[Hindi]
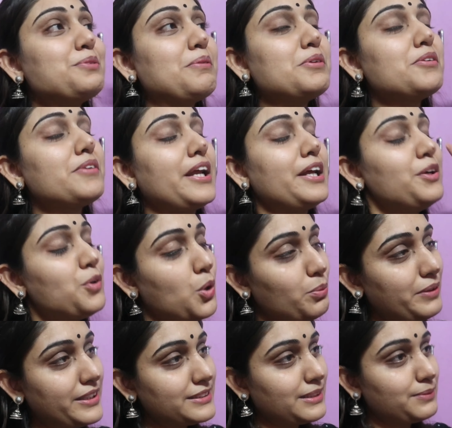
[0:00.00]
तो मम्मी ने बनाई
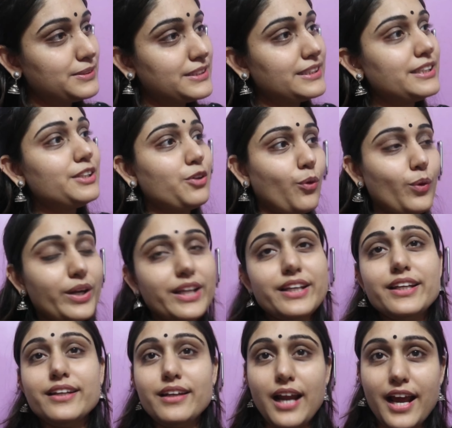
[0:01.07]
गोभी की सब्ज़ी
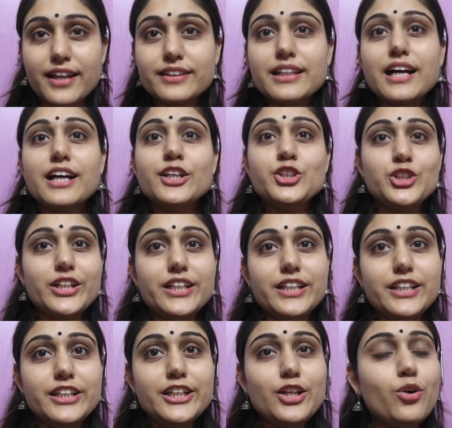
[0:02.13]
रोटी रायता
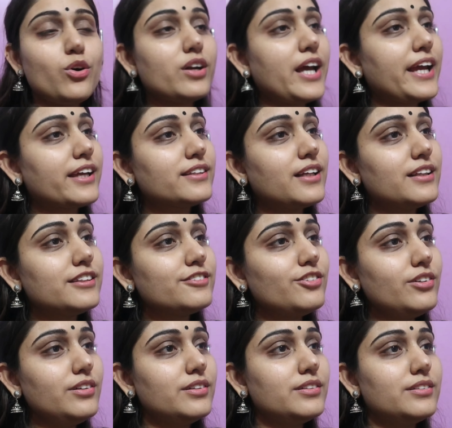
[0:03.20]
चटनी और काय की दाल थी
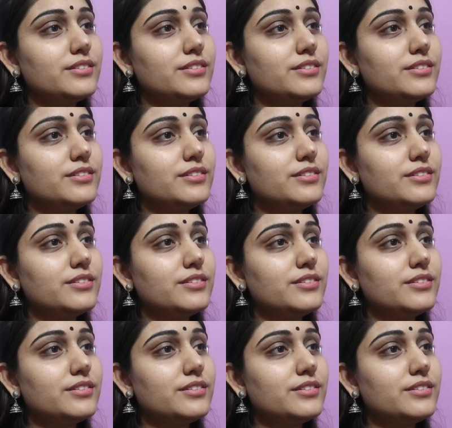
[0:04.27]
वो